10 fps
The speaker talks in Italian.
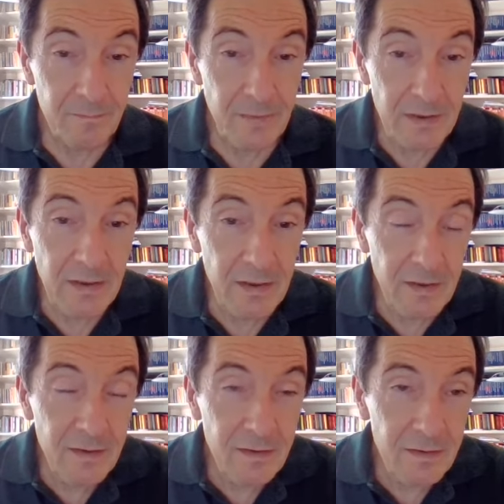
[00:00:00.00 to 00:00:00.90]
perché
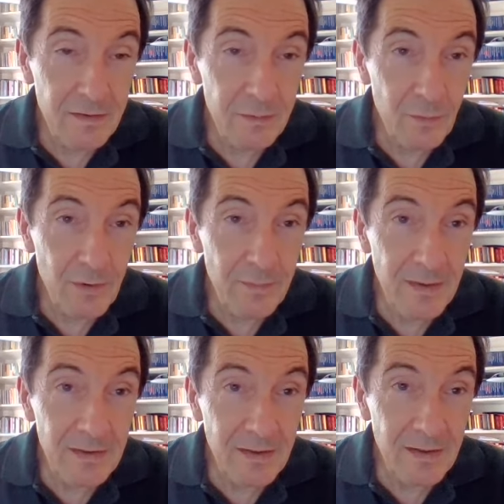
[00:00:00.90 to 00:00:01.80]
eh,
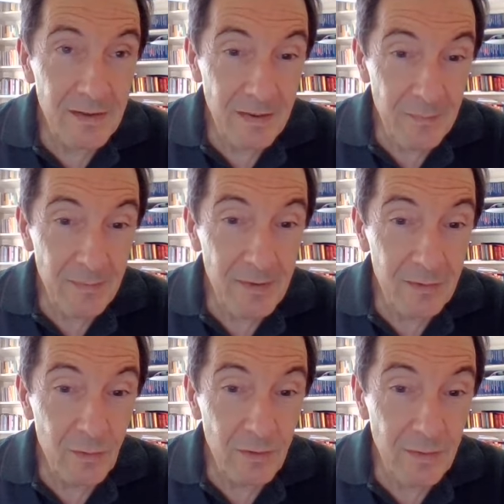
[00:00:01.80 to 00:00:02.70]
naturalmente il
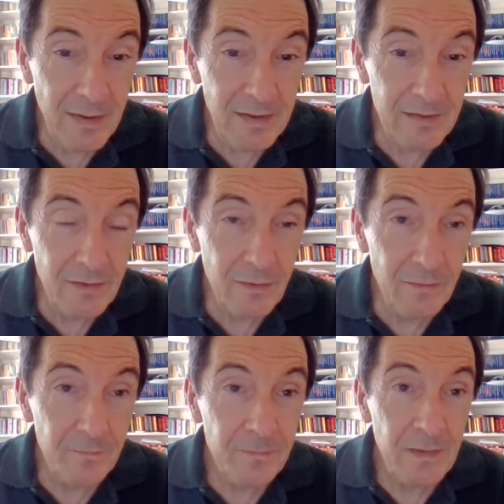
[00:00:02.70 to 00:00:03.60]
cambiamento
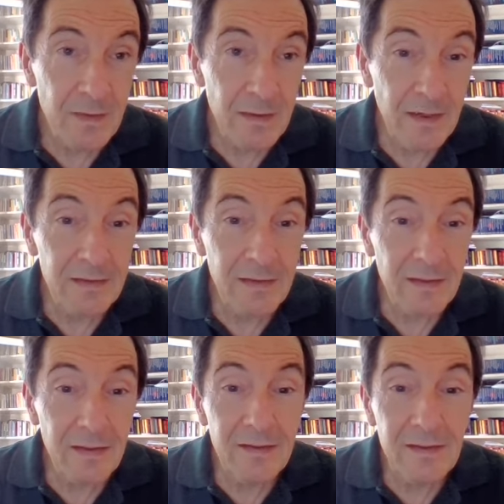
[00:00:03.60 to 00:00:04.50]
climatico, anzi
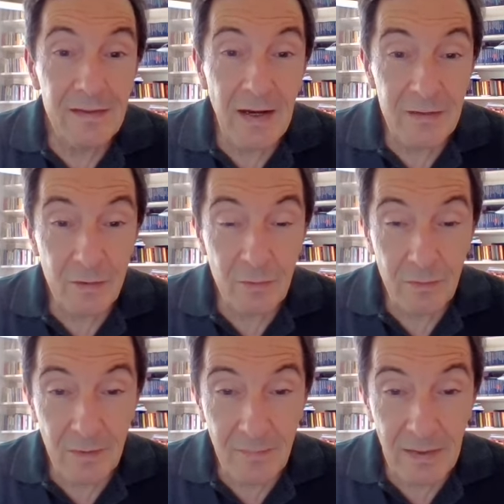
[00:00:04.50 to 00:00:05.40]
il disastro
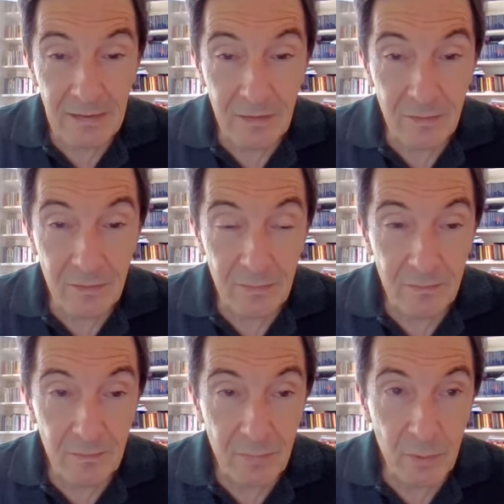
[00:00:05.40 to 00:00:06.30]
climatico
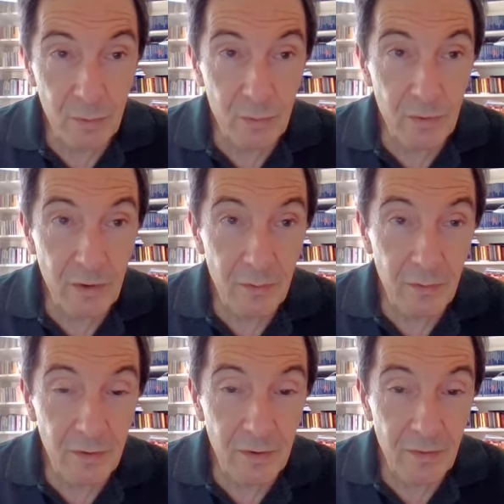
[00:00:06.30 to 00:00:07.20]
prodotto da
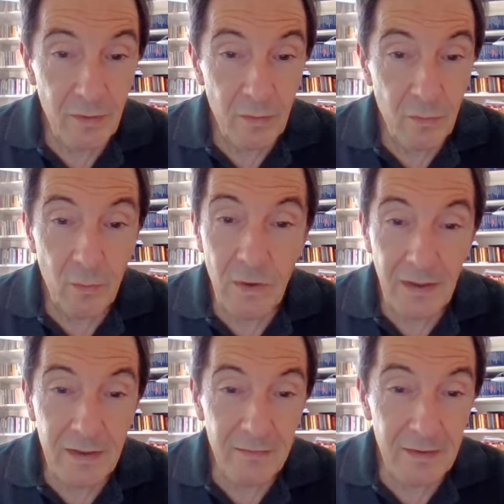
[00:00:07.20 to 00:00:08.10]
noi, nulla
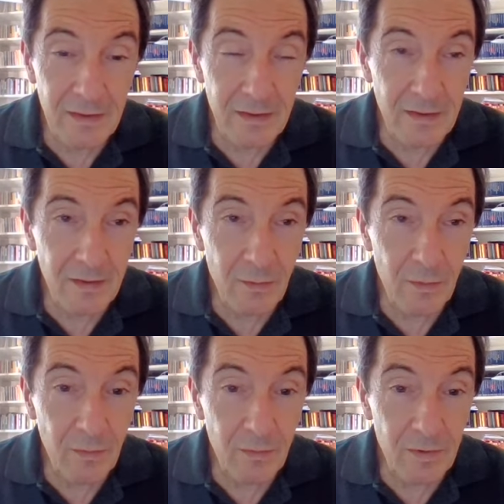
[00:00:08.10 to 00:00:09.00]
a che vedere
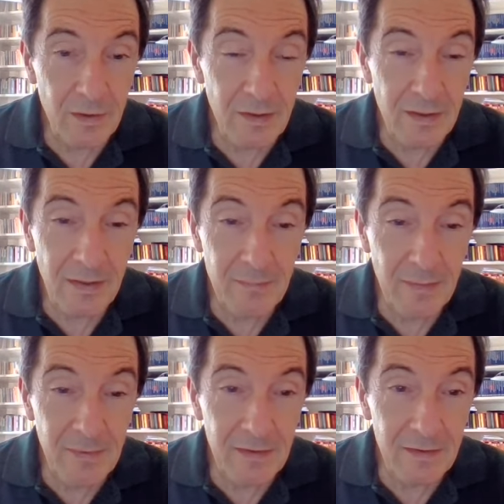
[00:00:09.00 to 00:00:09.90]
con i
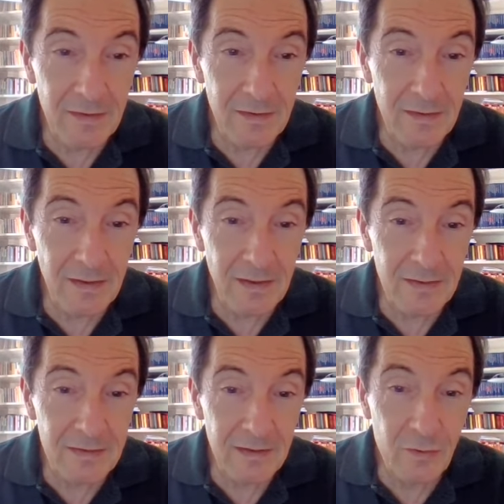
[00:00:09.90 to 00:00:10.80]
cambiamenti
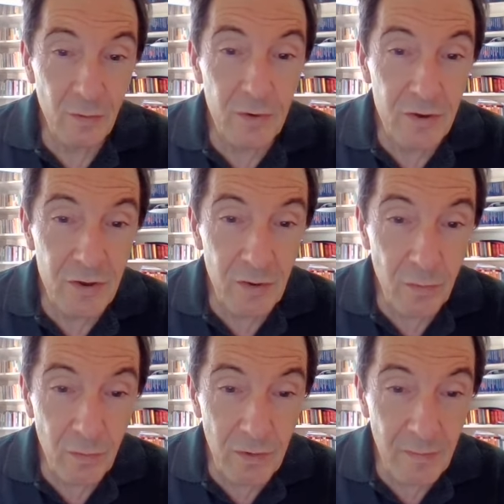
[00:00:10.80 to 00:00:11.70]
delle stagioni se
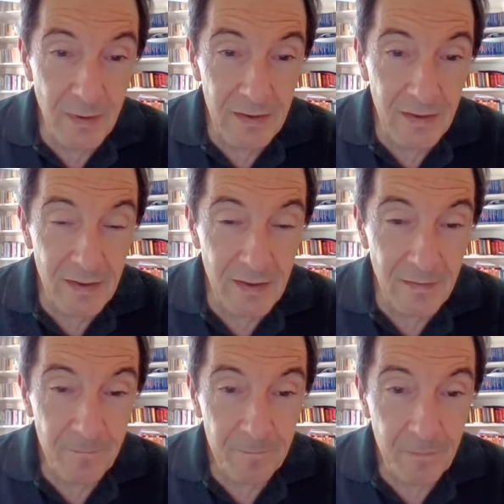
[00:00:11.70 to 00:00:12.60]
non in
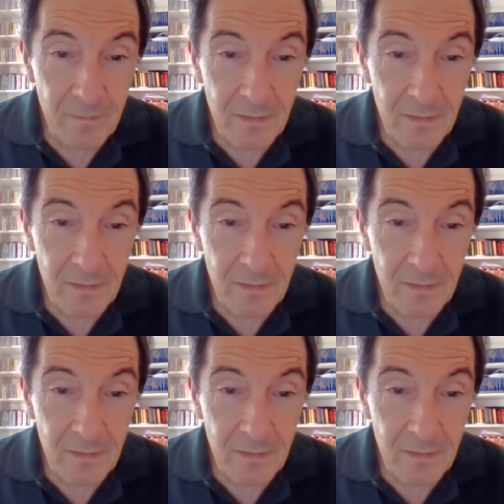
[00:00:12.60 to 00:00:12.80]
maniera